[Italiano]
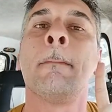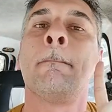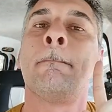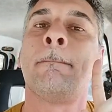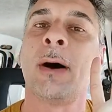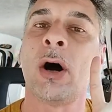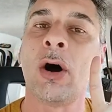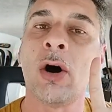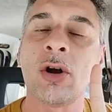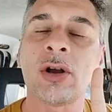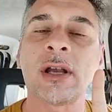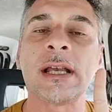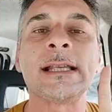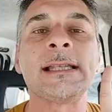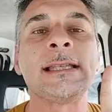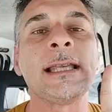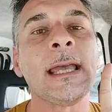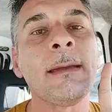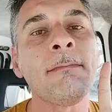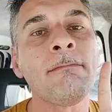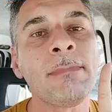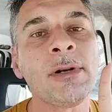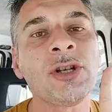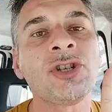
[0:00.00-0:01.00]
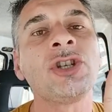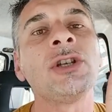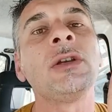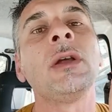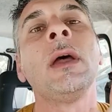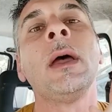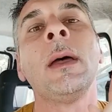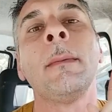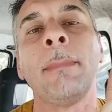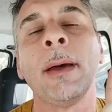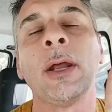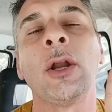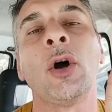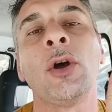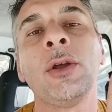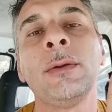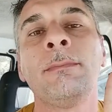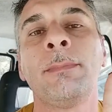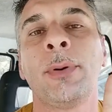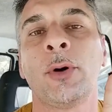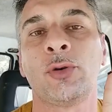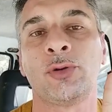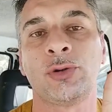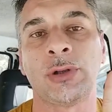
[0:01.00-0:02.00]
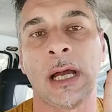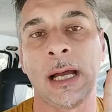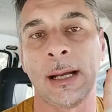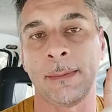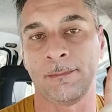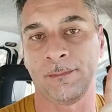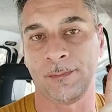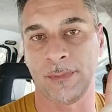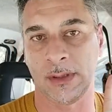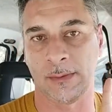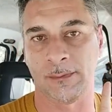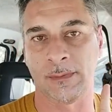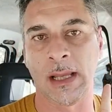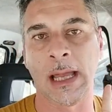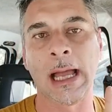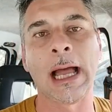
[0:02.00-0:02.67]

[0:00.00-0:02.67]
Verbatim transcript: poche semplici però importanti.